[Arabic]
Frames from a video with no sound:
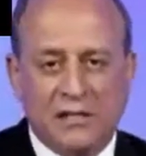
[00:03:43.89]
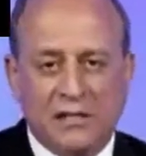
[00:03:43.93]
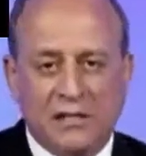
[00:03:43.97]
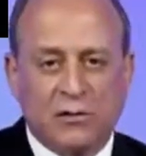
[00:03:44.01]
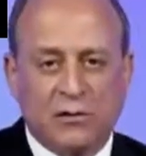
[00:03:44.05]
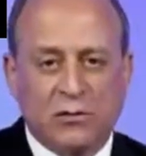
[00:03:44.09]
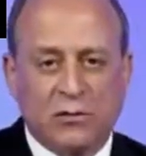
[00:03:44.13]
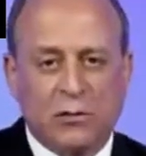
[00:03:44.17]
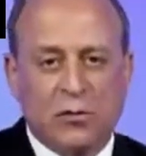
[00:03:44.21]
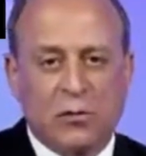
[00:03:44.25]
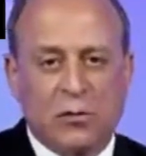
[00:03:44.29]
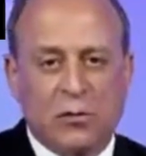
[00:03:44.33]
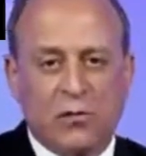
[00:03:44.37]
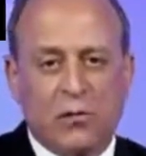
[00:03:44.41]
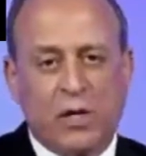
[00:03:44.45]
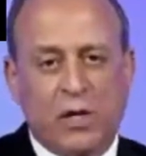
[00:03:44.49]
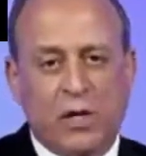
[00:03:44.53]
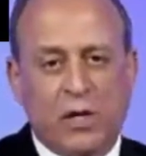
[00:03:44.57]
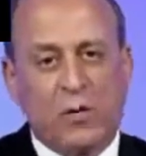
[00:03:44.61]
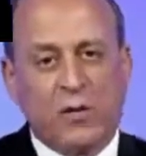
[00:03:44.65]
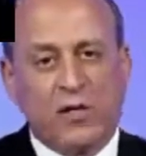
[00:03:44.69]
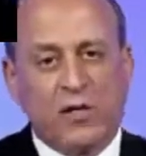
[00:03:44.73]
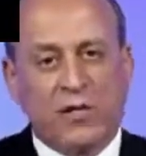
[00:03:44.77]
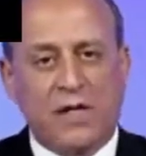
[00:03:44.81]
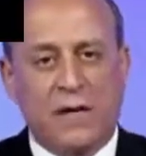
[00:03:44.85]
تترك الكرة
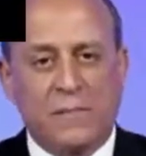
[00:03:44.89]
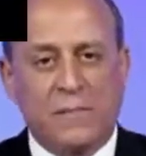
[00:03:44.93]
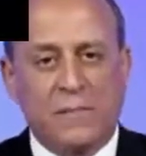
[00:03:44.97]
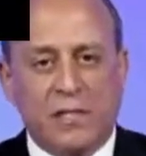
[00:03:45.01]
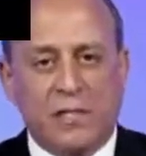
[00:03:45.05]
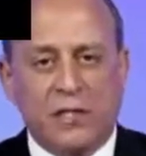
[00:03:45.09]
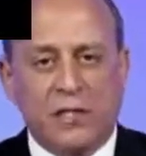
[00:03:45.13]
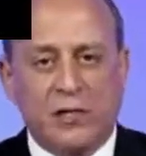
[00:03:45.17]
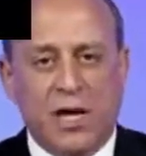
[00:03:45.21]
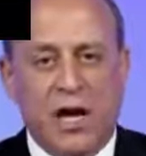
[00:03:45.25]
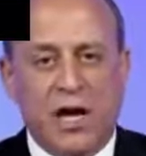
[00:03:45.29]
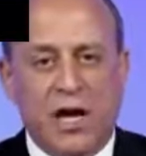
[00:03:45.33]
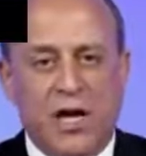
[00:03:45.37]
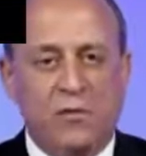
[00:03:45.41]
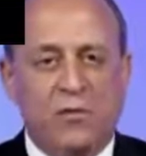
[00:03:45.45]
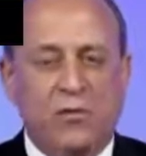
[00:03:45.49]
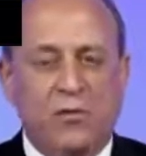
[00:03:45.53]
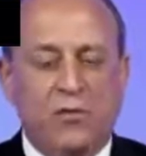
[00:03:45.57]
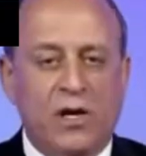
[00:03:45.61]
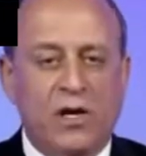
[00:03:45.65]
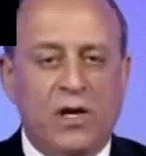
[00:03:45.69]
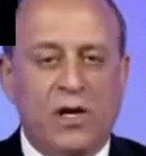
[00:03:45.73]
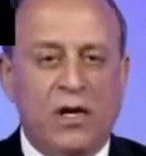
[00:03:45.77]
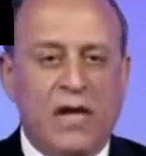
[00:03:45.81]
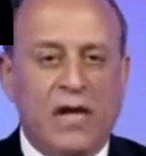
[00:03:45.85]
وتذهب باتجاه
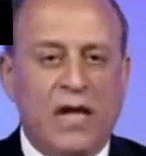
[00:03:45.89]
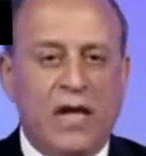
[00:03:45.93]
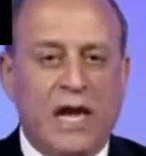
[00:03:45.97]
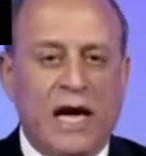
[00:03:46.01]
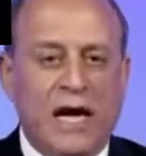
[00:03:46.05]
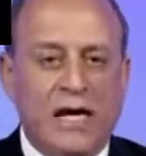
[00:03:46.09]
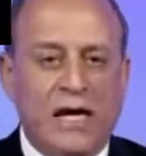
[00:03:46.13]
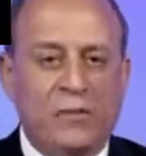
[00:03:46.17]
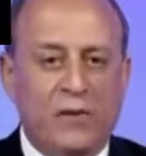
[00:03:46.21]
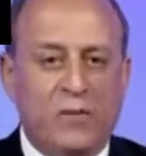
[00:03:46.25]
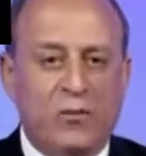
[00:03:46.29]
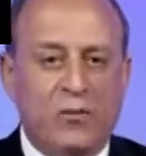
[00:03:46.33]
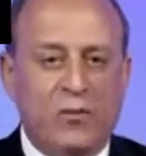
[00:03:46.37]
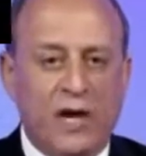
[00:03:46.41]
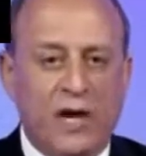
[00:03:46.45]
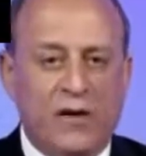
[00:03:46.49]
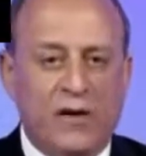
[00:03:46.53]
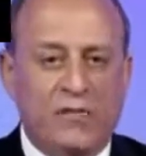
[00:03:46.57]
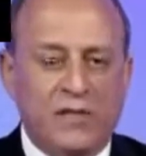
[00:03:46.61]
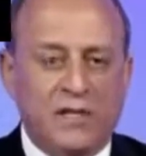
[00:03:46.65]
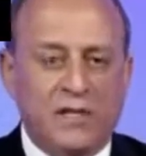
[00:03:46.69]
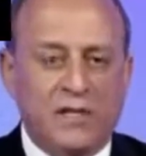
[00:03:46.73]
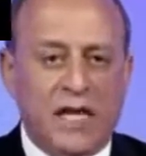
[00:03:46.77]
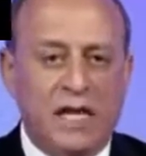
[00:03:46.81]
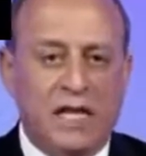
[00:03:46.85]
اللاعب المنافس